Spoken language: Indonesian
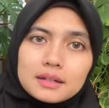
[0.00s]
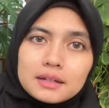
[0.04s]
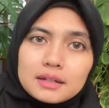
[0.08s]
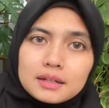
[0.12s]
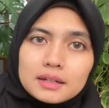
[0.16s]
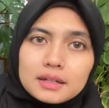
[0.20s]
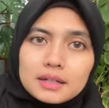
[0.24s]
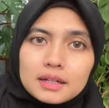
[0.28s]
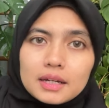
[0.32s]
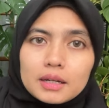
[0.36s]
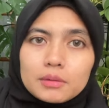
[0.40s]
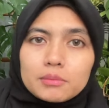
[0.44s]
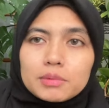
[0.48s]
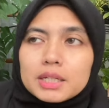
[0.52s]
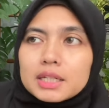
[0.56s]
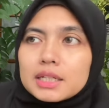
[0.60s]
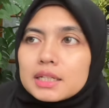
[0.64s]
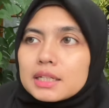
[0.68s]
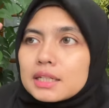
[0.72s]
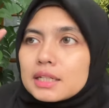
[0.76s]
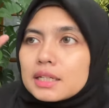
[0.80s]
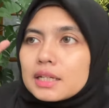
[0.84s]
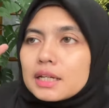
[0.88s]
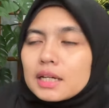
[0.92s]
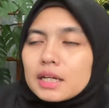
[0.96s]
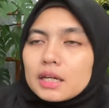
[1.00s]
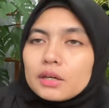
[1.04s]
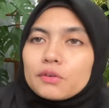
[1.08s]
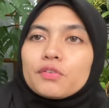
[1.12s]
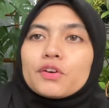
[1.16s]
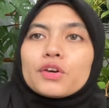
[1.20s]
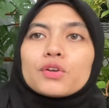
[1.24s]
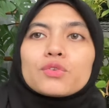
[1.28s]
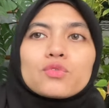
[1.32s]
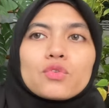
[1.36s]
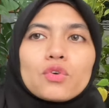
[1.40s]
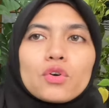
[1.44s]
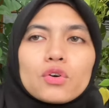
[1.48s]
yang kayak begini yang kayak
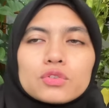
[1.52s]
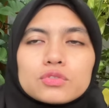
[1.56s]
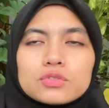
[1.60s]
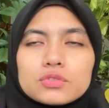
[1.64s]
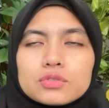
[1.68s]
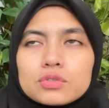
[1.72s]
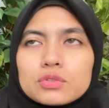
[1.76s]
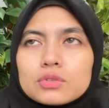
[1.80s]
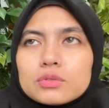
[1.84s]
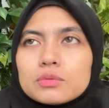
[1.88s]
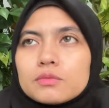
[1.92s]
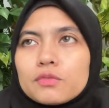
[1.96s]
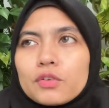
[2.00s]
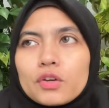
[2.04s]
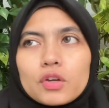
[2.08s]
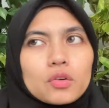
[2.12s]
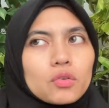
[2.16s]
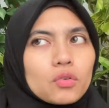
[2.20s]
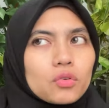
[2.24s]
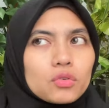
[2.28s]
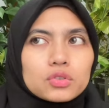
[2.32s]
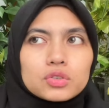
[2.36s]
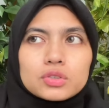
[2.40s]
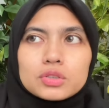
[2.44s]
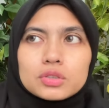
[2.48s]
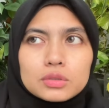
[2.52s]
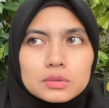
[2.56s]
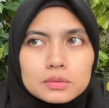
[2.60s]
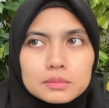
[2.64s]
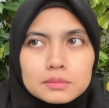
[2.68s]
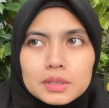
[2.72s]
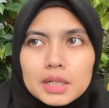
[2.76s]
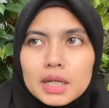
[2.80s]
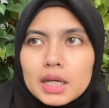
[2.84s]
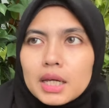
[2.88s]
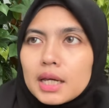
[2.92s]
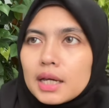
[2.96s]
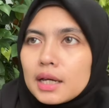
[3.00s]
verucosum,
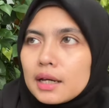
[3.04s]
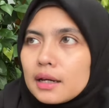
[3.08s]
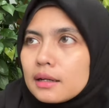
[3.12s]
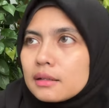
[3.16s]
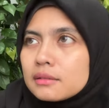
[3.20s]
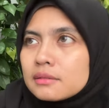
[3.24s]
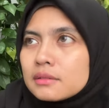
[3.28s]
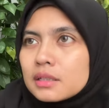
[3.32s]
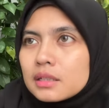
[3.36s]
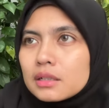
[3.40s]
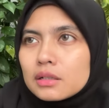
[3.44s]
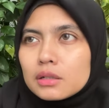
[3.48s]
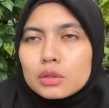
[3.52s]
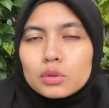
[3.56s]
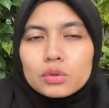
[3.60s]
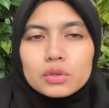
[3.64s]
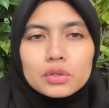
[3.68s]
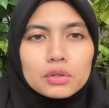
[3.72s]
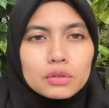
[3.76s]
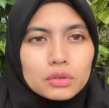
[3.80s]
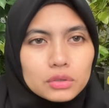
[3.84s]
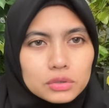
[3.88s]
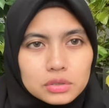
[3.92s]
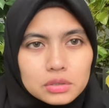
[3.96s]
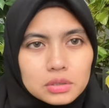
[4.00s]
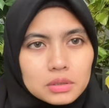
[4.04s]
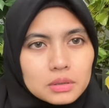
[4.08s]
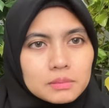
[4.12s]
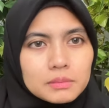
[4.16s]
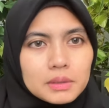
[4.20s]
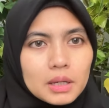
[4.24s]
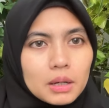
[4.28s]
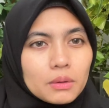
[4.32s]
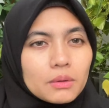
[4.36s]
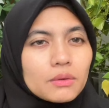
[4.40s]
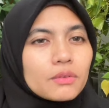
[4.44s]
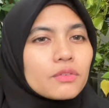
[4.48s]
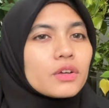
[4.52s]
verucosum, kayak gloriosum
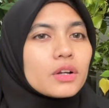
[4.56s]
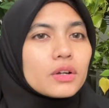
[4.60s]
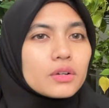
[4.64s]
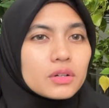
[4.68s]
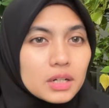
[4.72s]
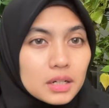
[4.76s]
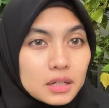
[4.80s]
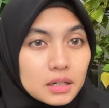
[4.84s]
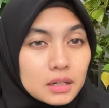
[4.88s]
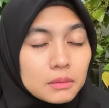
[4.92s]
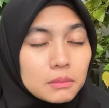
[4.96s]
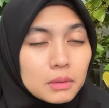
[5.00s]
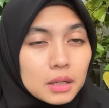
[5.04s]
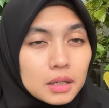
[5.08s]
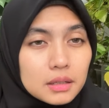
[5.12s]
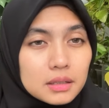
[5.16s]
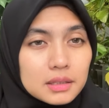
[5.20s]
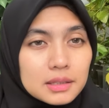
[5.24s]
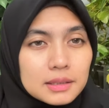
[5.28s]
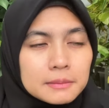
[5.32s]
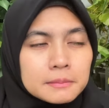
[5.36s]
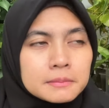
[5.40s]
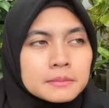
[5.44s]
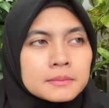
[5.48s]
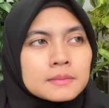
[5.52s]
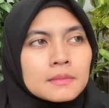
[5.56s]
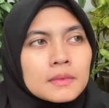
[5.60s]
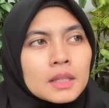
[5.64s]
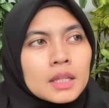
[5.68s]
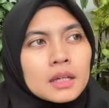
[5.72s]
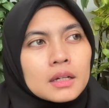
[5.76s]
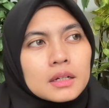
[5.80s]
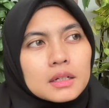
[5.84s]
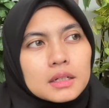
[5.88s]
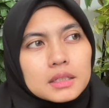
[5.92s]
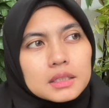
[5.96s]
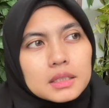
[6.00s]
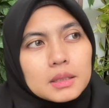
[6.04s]
yang philodendron banget
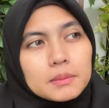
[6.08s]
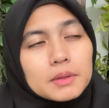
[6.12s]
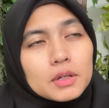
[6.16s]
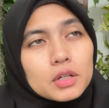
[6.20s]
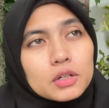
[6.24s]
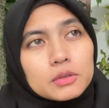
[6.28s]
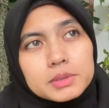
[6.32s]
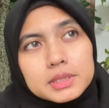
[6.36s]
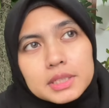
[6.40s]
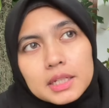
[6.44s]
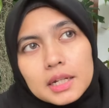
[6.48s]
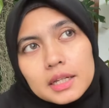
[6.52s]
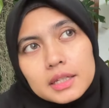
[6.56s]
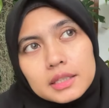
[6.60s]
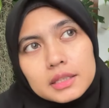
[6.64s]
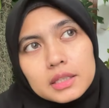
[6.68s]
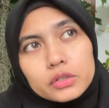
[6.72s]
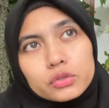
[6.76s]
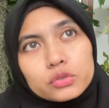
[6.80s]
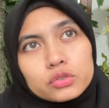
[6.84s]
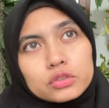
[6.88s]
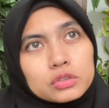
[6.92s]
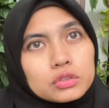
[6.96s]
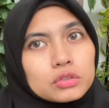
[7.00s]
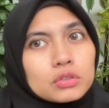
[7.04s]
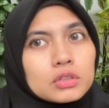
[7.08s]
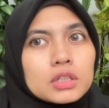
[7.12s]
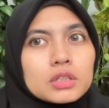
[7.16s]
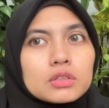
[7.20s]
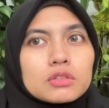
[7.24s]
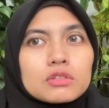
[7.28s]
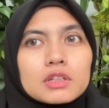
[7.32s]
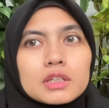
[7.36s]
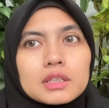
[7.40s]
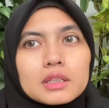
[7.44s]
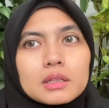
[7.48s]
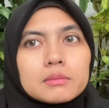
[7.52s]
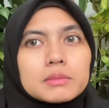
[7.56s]
tapi kalau misalnya kita susun
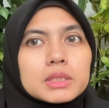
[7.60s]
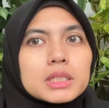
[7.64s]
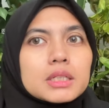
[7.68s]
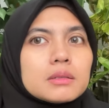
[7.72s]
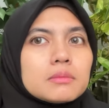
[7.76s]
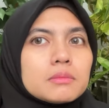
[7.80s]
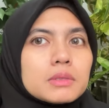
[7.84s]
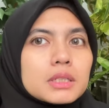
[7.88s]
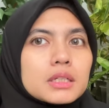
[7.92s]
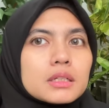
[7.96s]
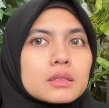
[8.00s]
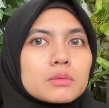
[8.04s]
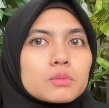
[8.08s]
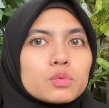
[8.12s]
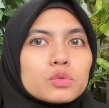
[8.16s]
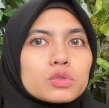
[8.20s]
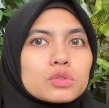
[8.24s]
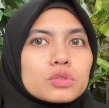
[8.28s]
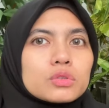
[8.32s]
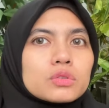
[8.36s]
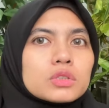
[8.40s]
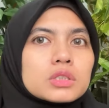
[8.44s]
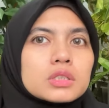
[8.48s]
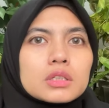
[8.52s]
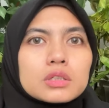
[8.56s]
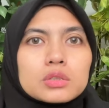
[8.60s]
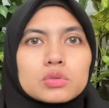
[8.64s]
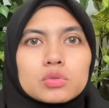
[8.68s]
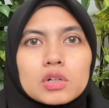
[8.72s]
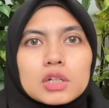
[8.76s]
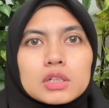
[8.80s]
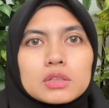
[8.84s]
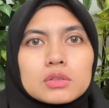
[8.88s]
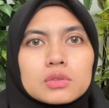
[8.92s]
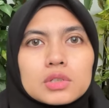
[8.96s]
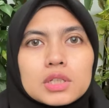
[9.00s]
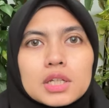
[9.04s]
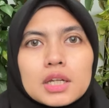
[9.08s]
itu kita benar-benar butuh
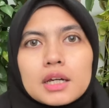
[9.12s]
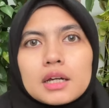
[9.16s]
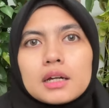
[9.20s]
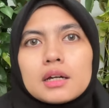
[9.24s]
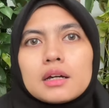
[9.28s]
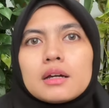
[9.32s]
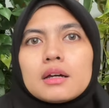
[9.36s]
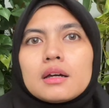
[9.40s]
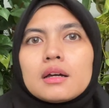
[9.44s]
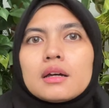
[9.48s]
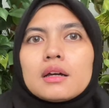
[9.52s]
sesuatu yang